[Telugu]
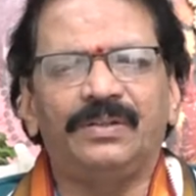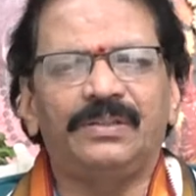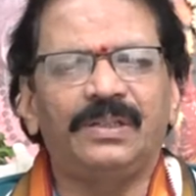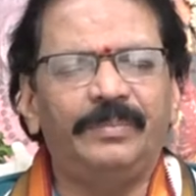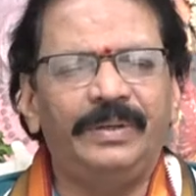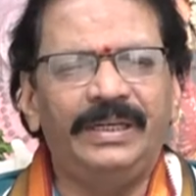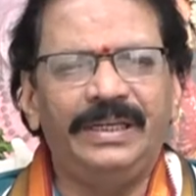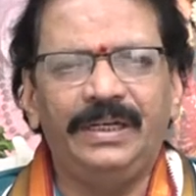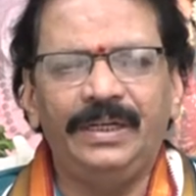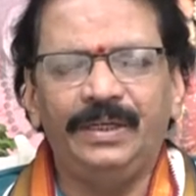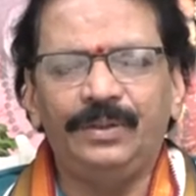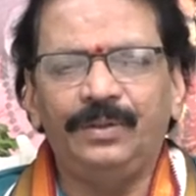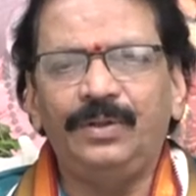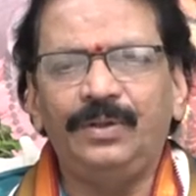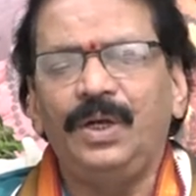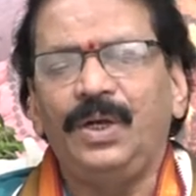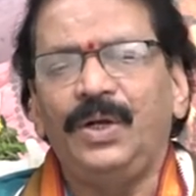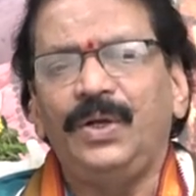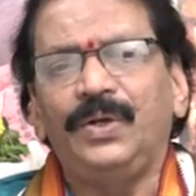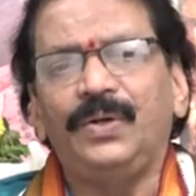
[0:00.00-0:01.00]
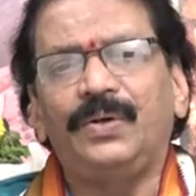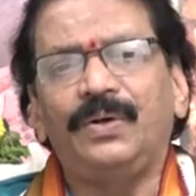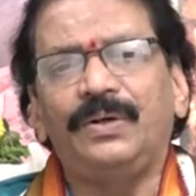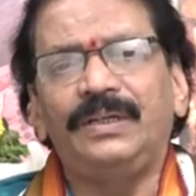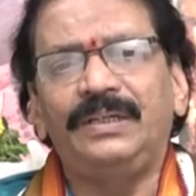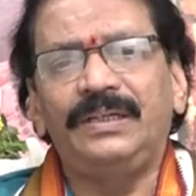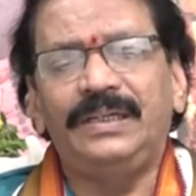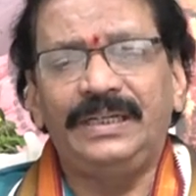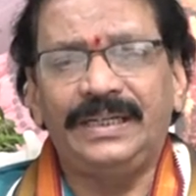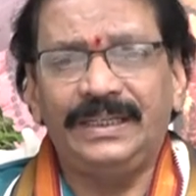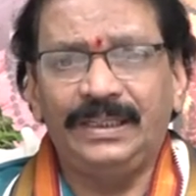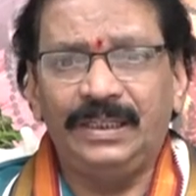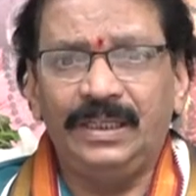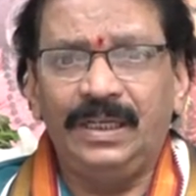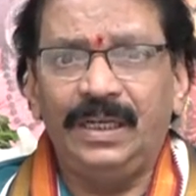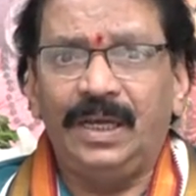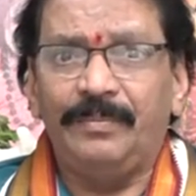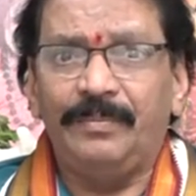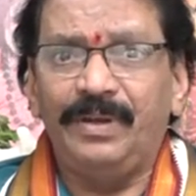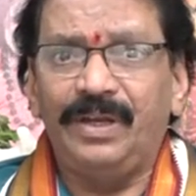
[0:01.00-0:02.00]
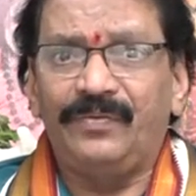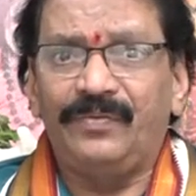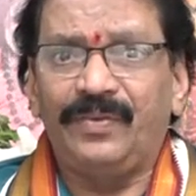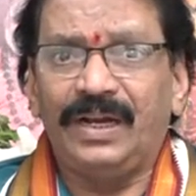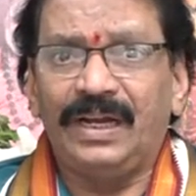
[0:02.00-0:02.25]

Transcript: అవసరమే లేదు ఇంకోటి ఏంటంటే మీ